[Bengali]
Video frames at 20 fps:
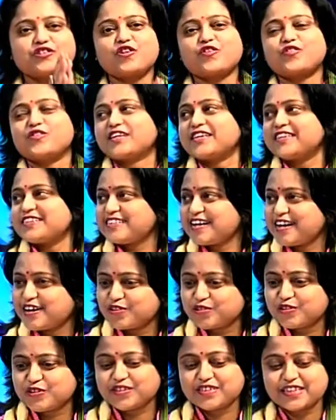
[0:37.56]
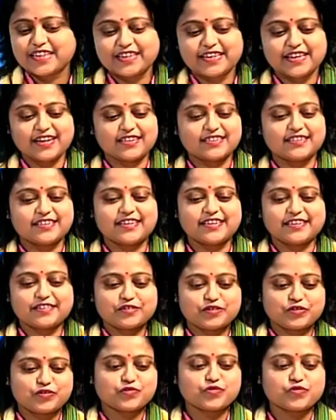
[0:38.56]
সকলকে স্বাগত জানিয়ে আজকে
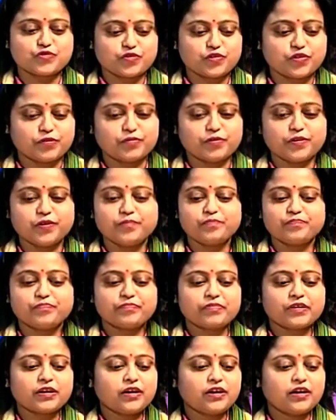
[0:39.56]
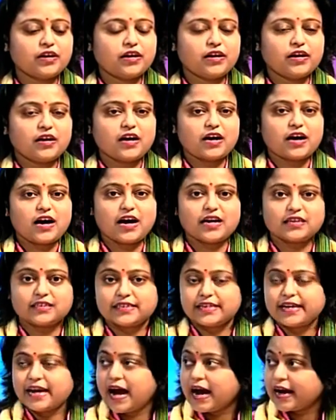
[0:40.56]
শুরু করব
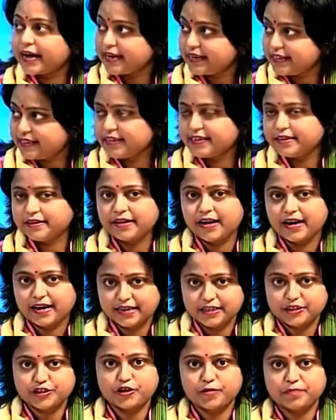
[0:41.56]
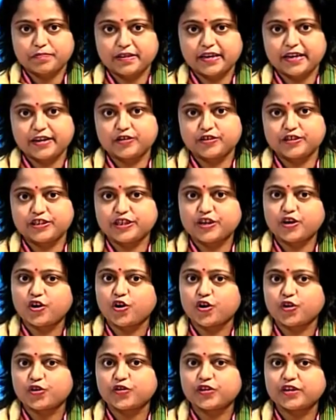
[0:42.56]
আজকে আগের দিন আগের সপ্তাহে হচ্ছে
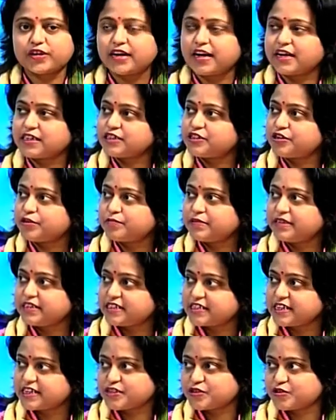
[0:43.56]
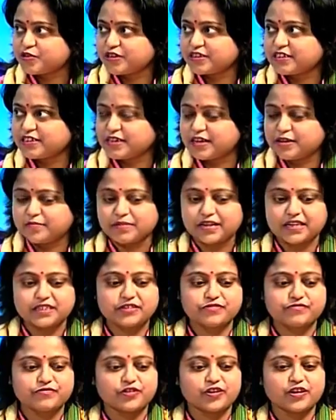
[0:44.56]
কর্কট রাশি অবধি শেষ হ্যাঁ। করেছিলাম
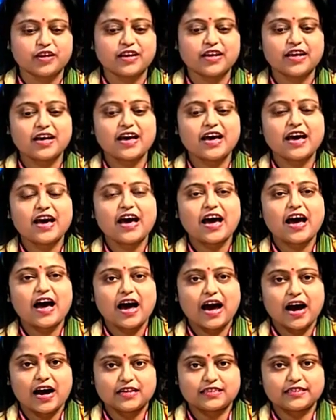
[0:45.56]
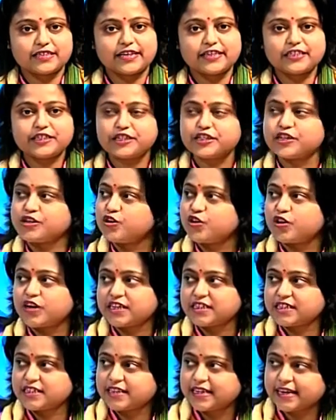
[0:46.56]
রাশিফল আজকে সিংহ
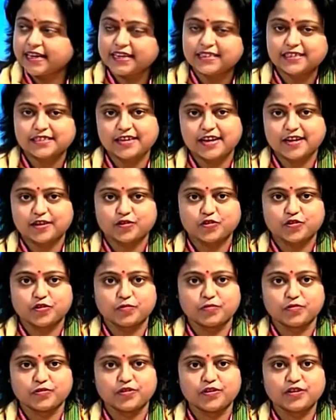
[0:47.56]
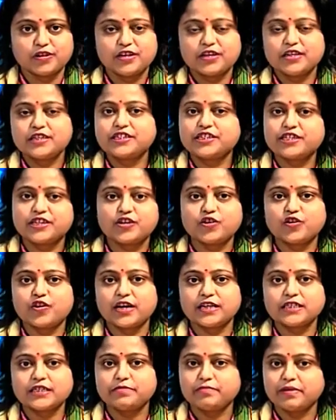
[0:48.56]
রাশি থেকে স্টার্ট করব সিংহ
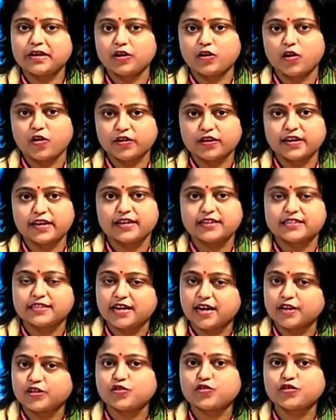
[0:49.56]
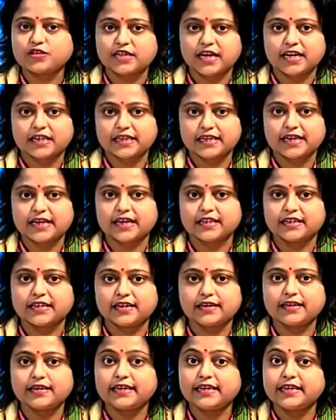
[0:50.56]
রাশি বা লগ্নের জাতক
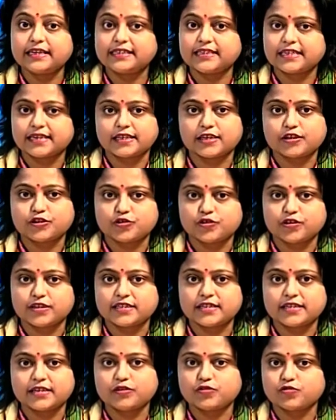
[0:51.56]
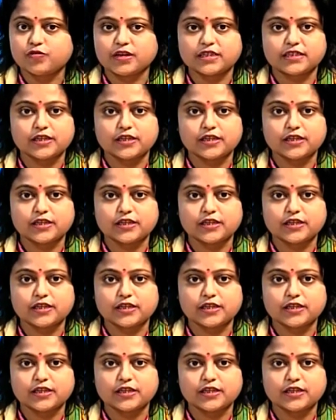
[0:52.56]
জাতিকাদের কি যেতে চলেছে দু